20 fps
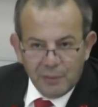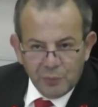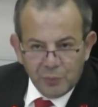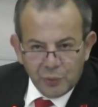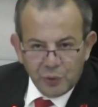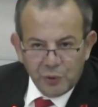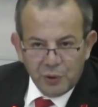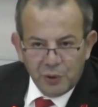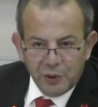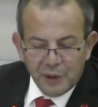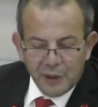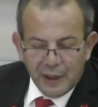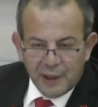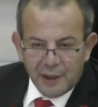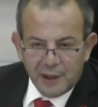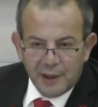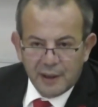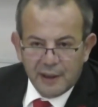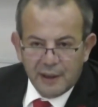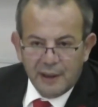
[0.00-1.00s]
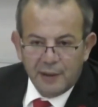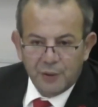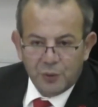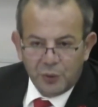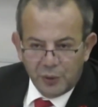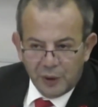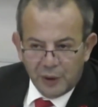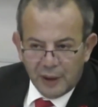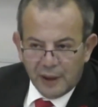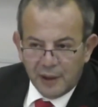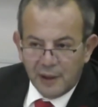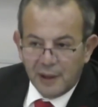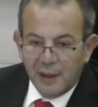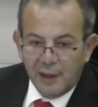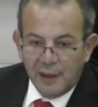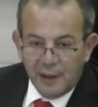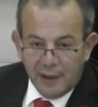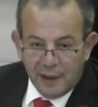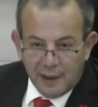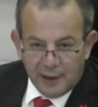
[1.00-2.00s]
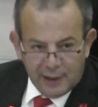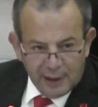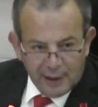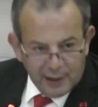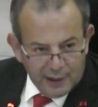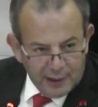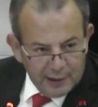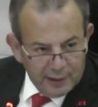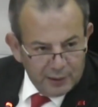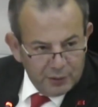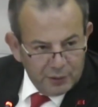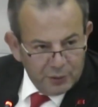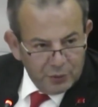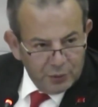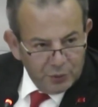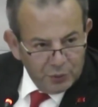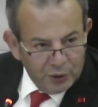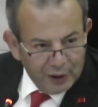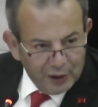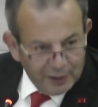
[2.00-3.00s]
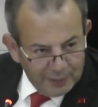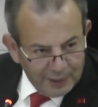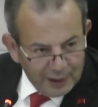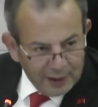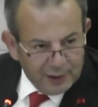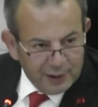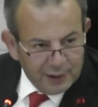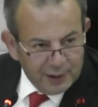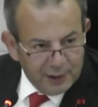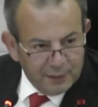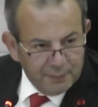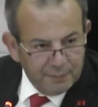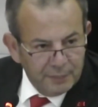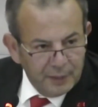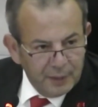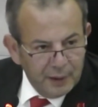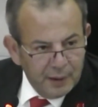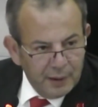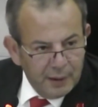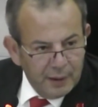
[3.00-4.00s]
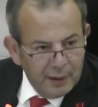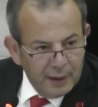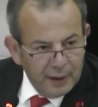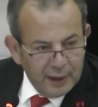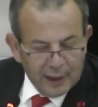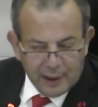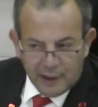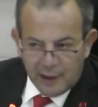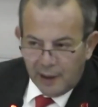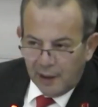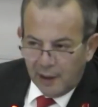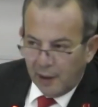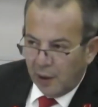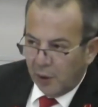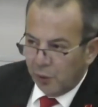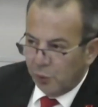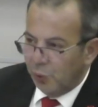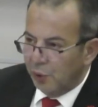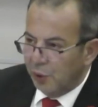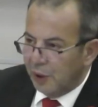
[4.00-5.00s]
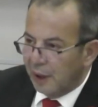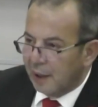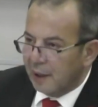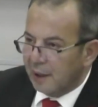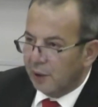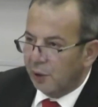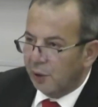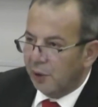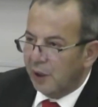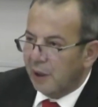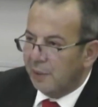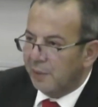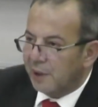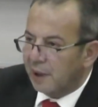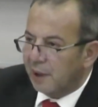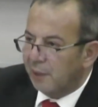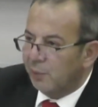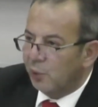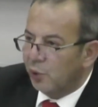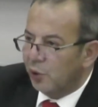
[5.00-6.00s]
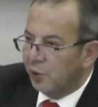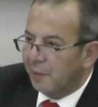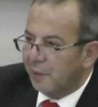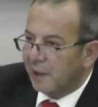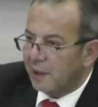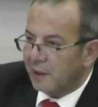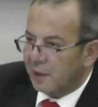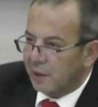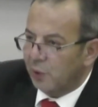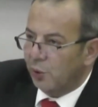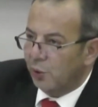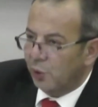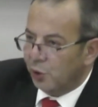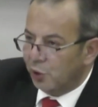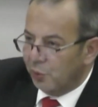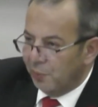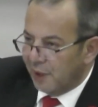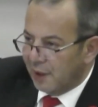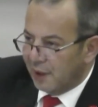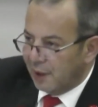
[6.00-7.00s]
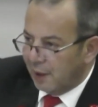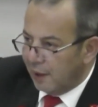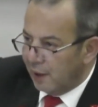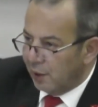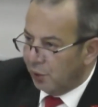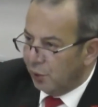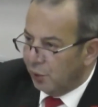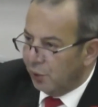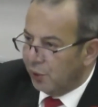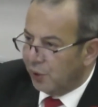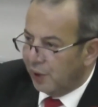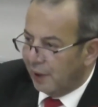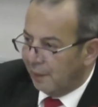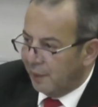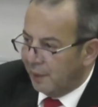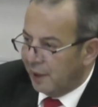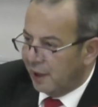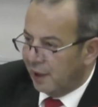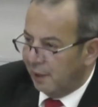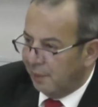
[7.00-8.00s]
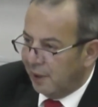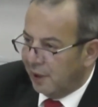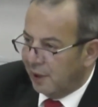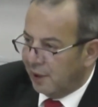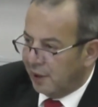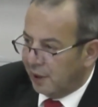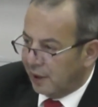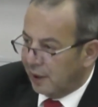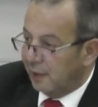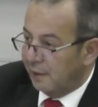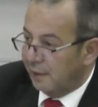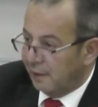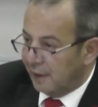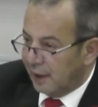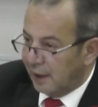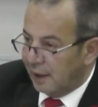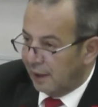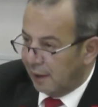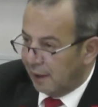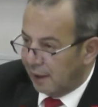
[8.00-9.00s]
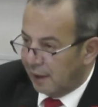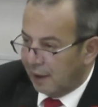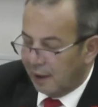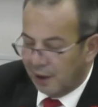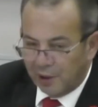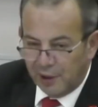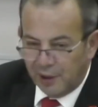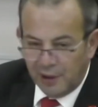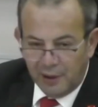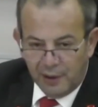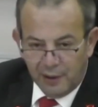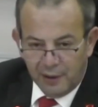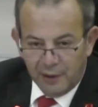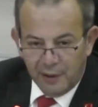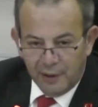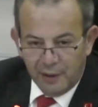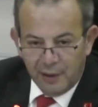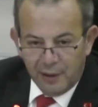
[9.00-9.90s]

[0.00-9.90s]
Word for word: Ben bunu gerçekten son derece iyi niyette gündeme getirdim. Yani dünyada öyle bir kamuoyu baskısı oluşması gerekiyor ki Amerika Birleşik Devletleri'ne karşı.